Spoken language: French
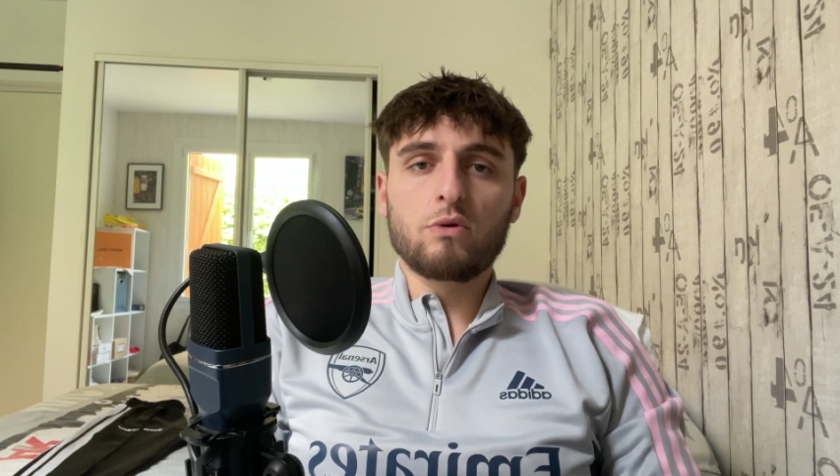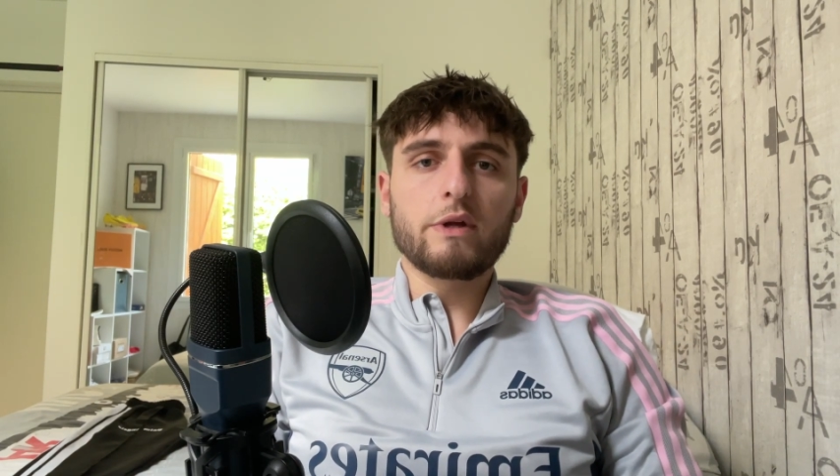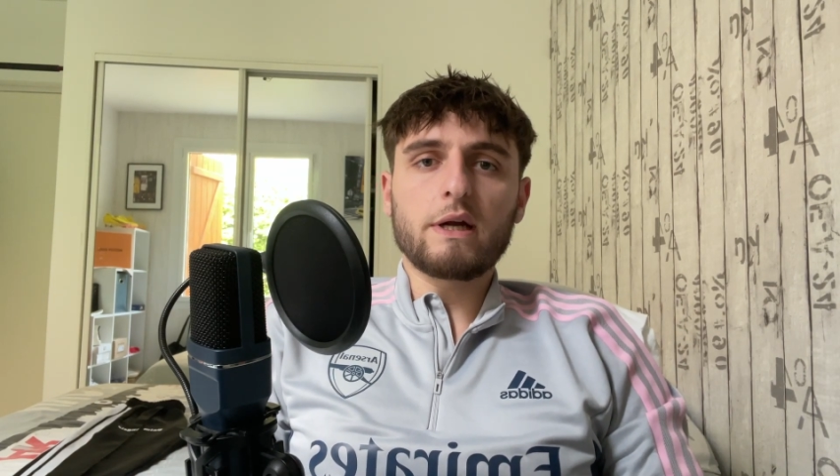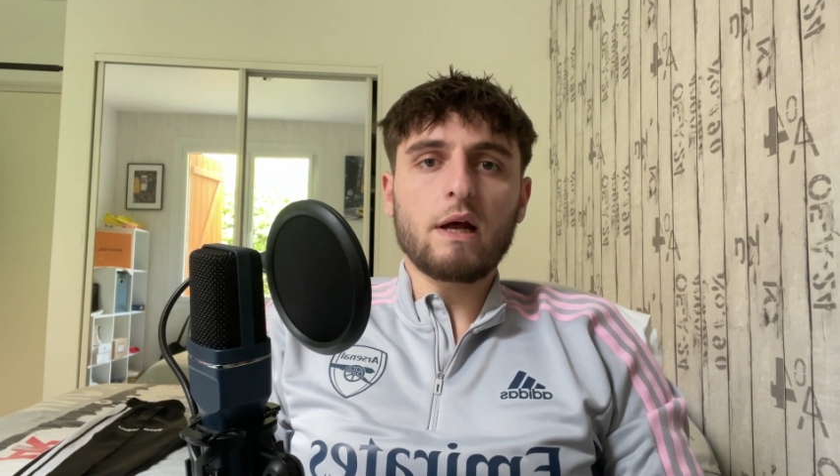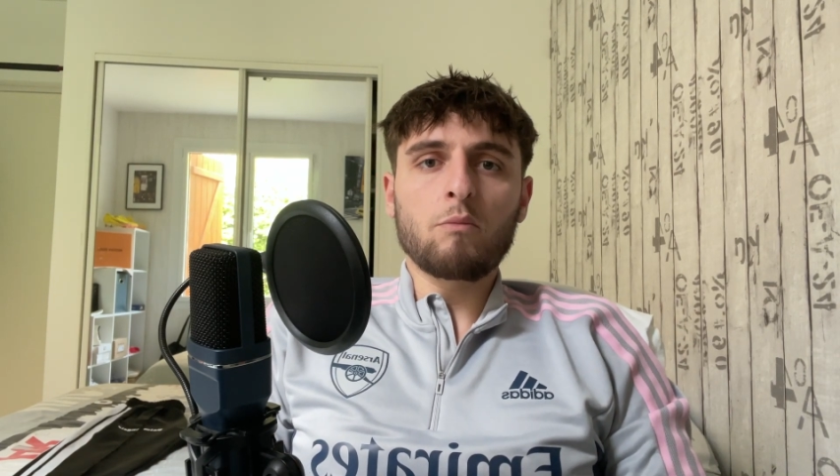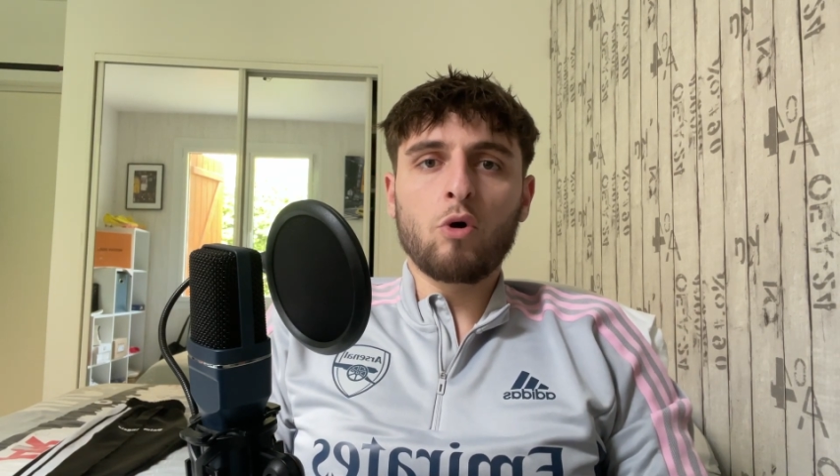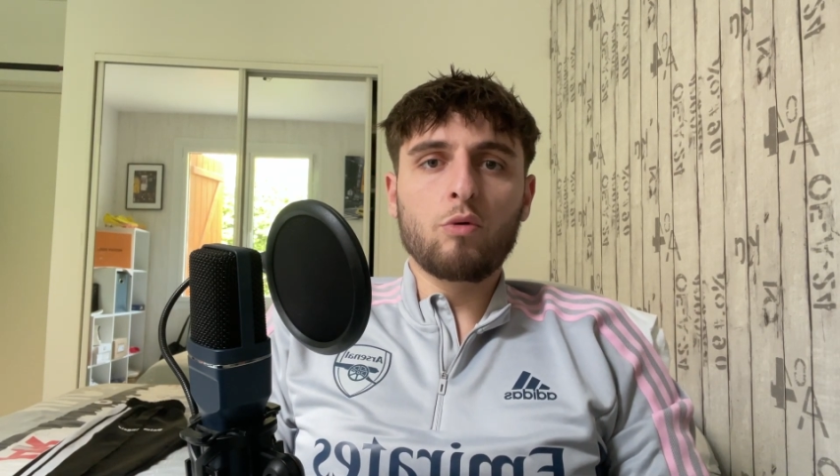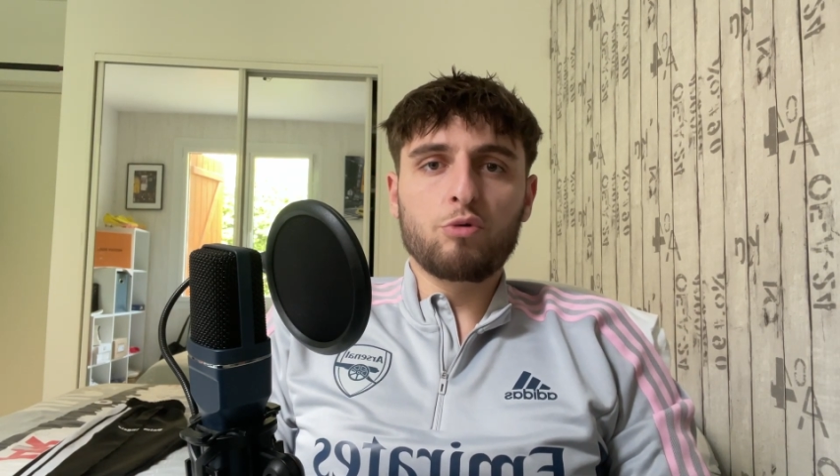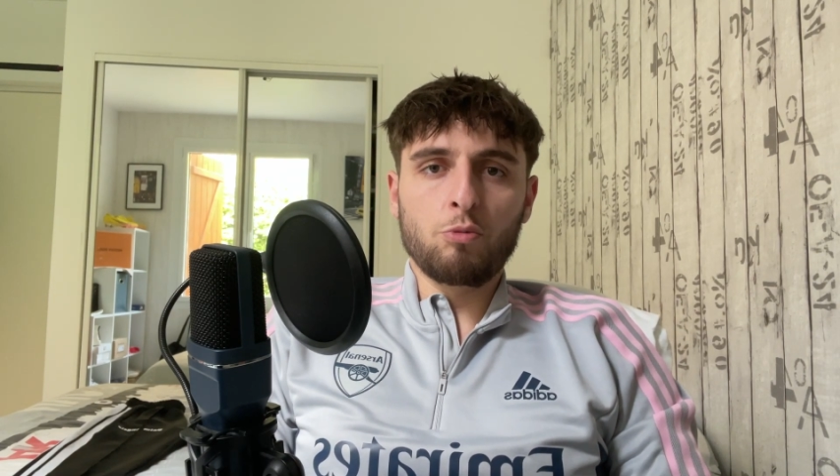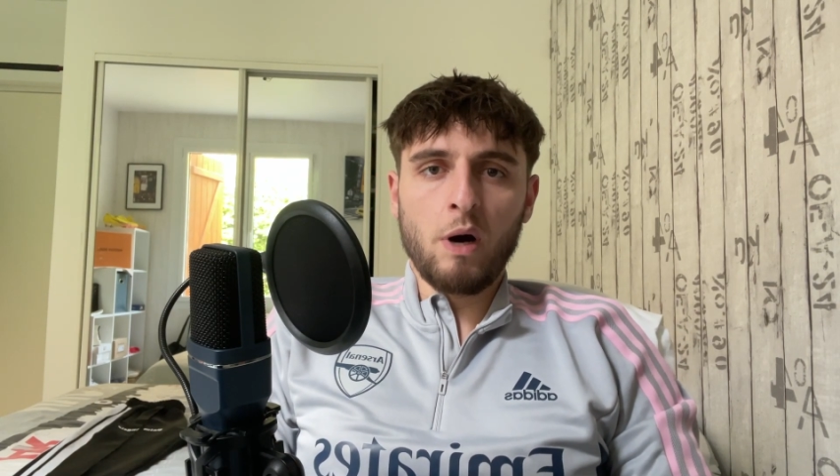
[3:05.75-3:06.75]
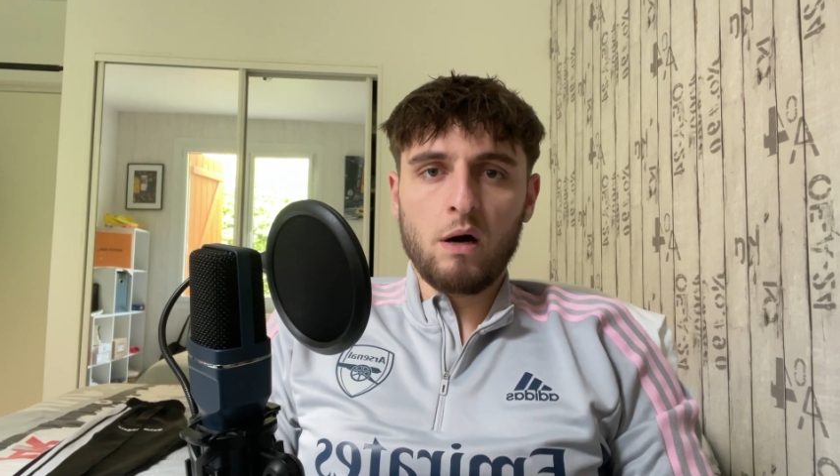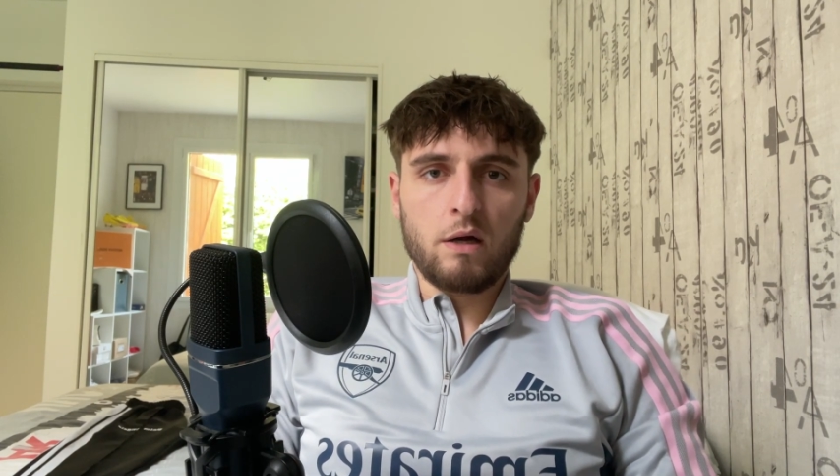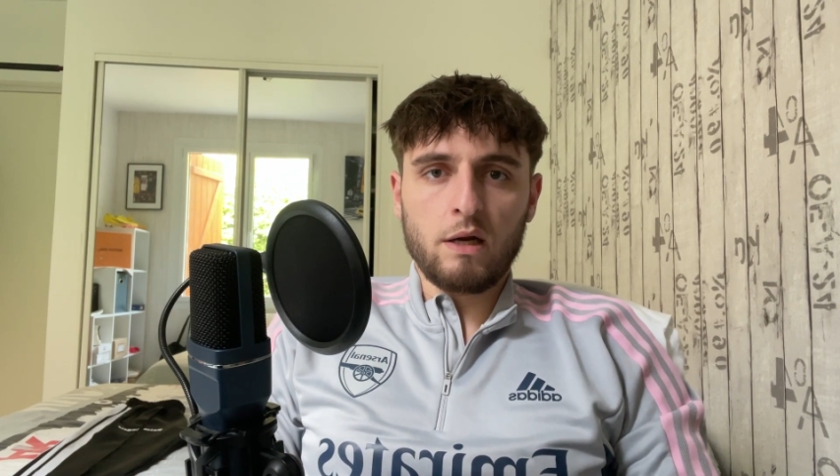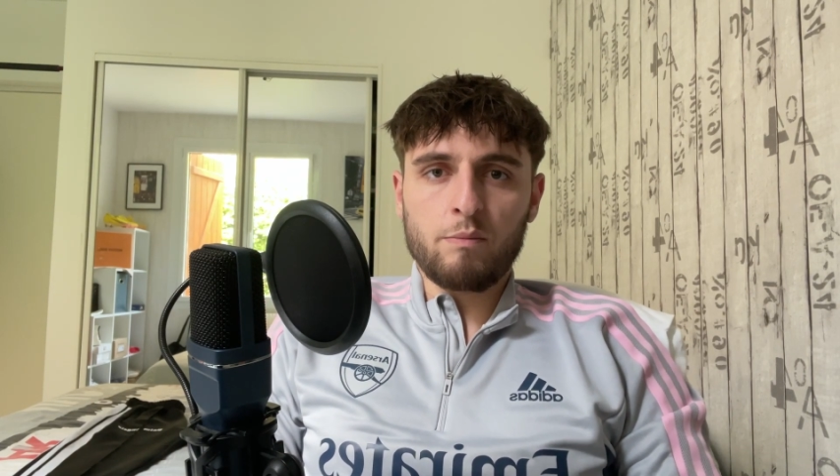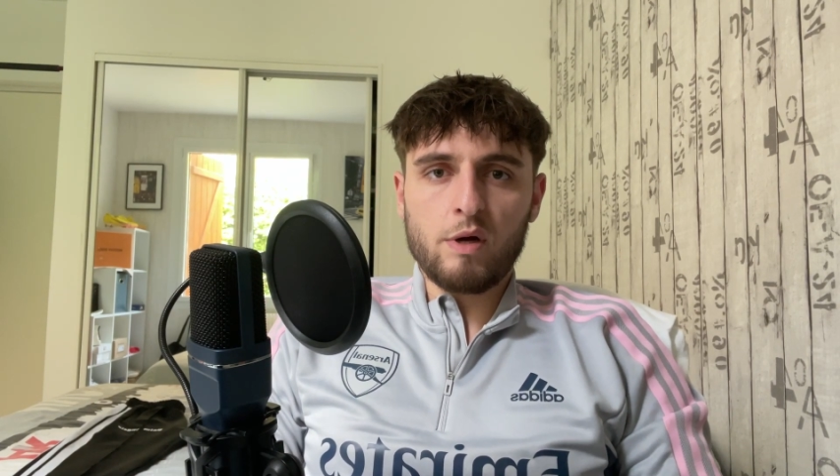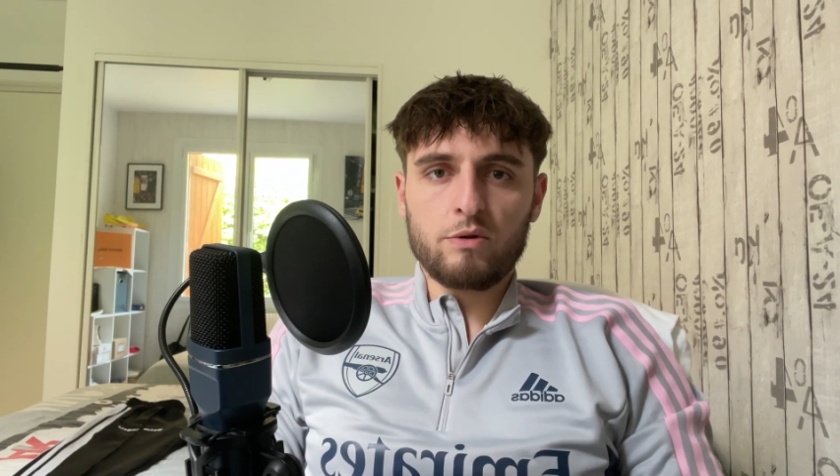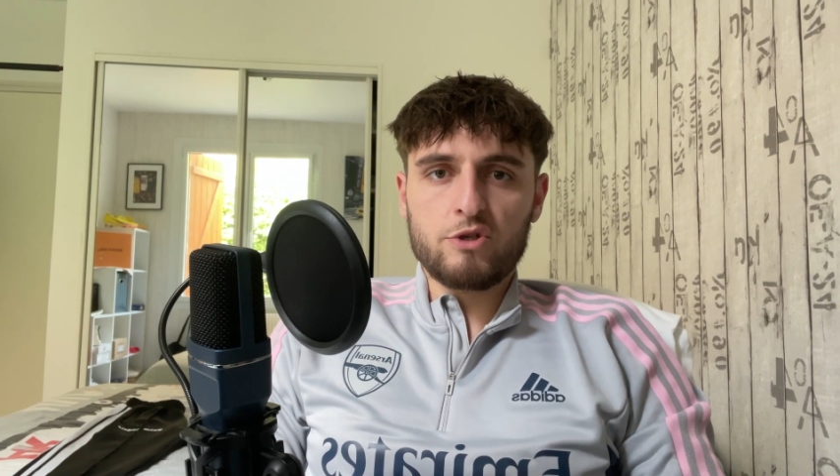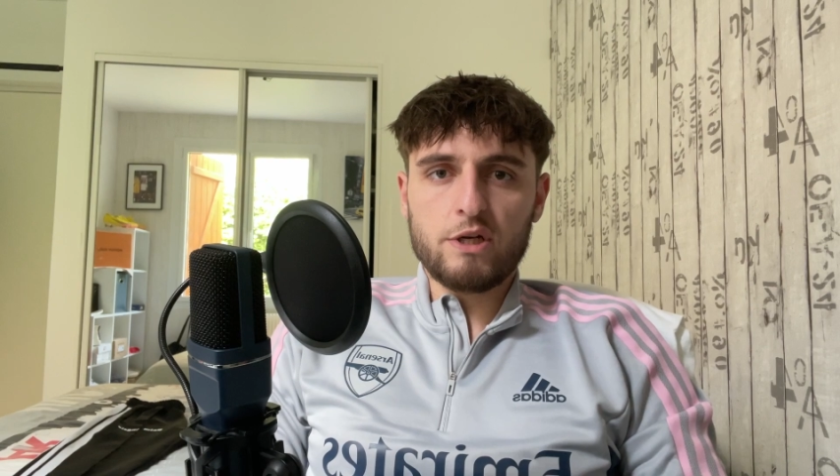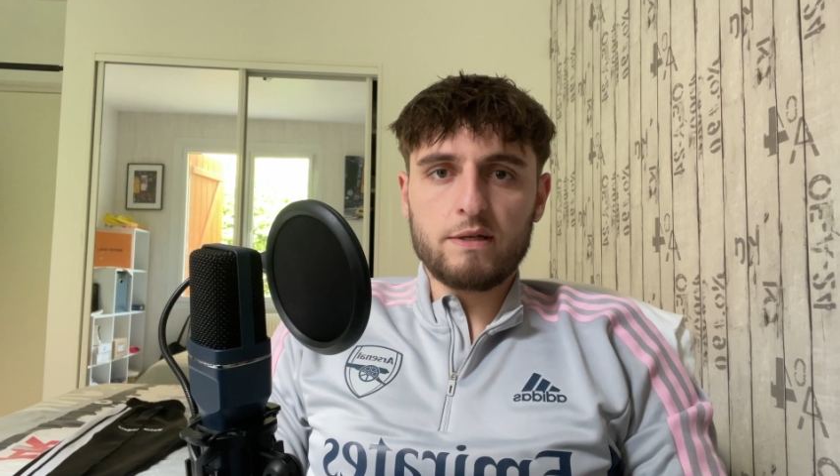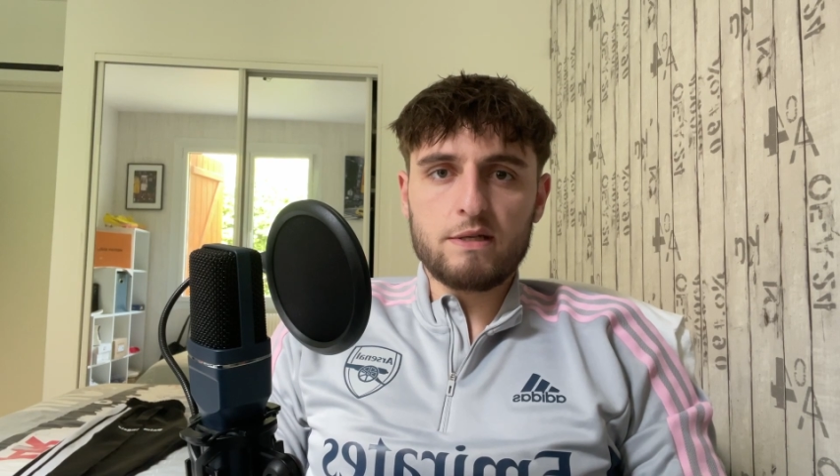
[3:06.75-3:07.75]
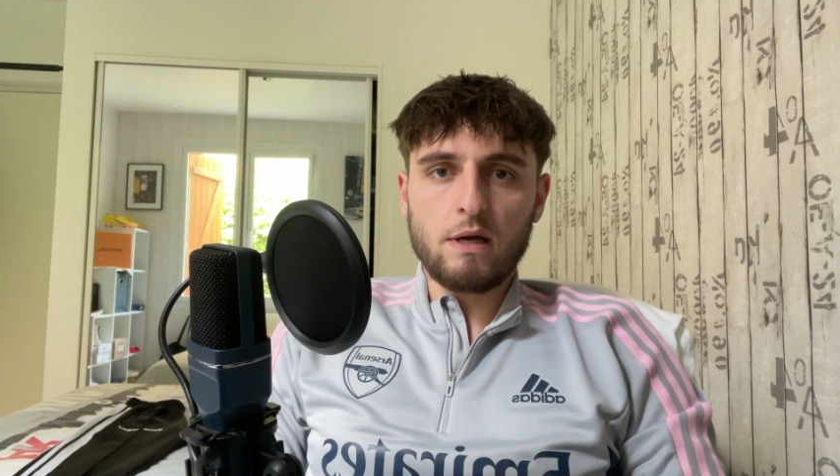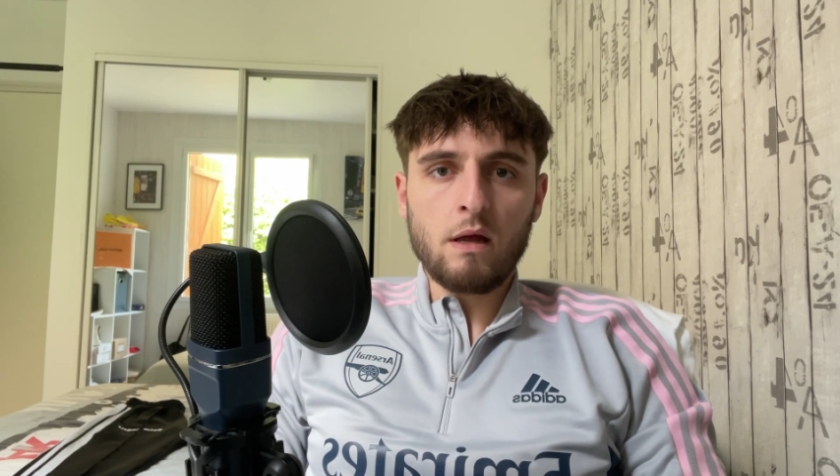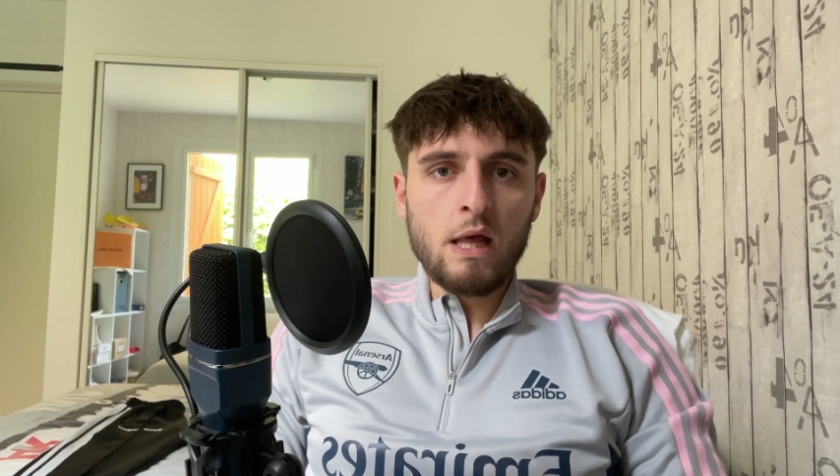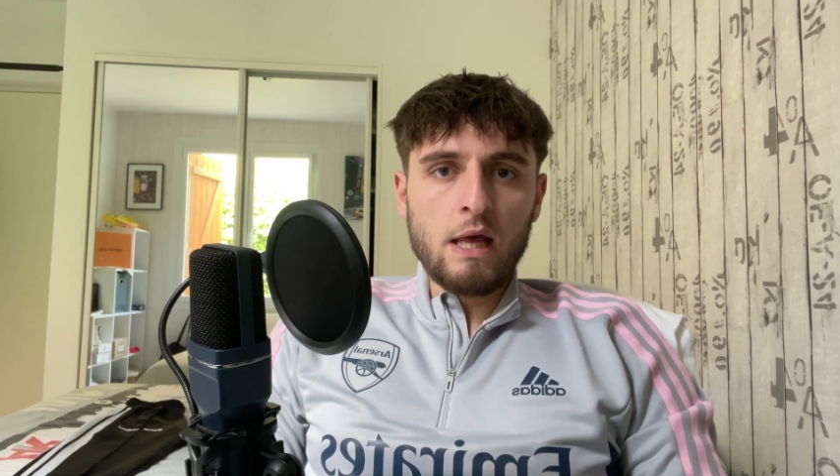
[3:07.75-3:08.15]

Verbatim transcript: on est clairement au plus bas hein, de la part de Chelsea. Hein.